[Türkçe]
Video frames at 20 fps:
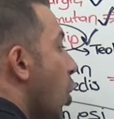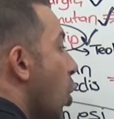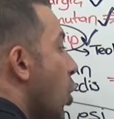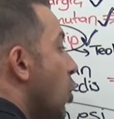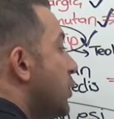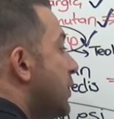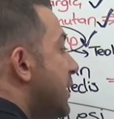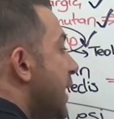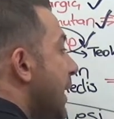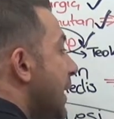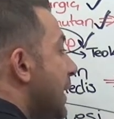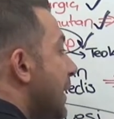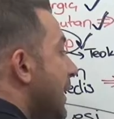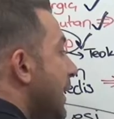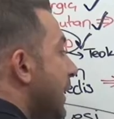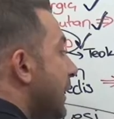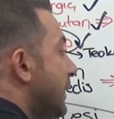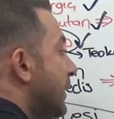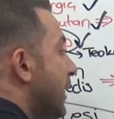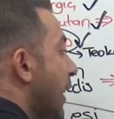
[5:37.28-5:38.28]

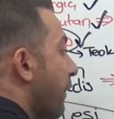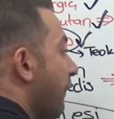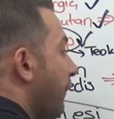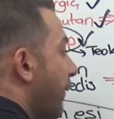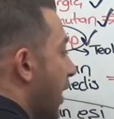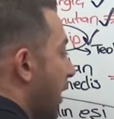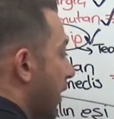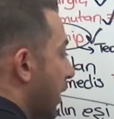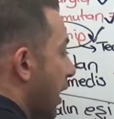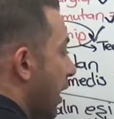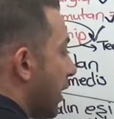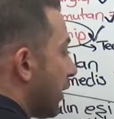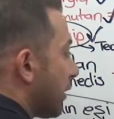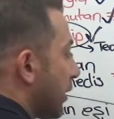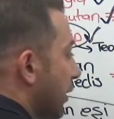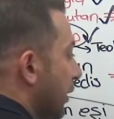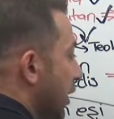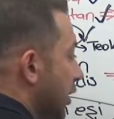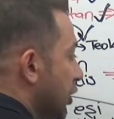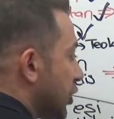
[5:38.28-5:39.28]
özellik de var
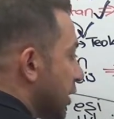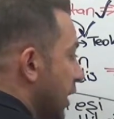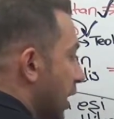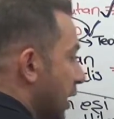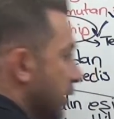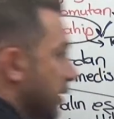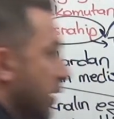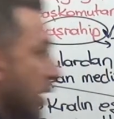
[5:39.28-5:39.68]
arkadaşlar.